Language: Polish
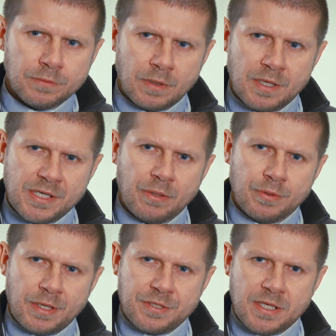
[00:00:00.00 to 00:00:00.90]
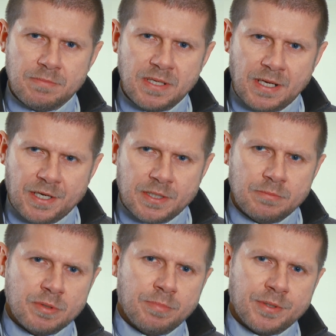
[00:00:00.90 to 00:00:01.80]
To leżało na ziemi,
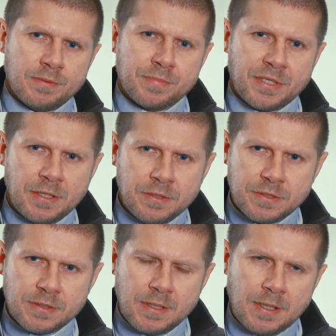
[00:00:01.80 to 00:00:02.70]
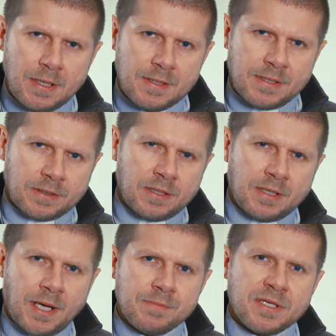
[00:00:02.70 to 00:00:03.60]
każdy mógł potem przejść. Z takich
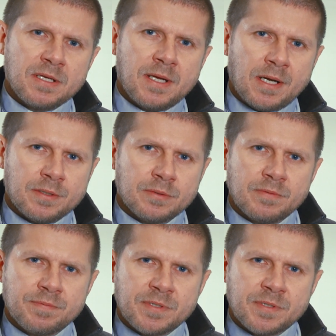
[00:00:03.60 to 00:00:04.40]
chamskich kartonów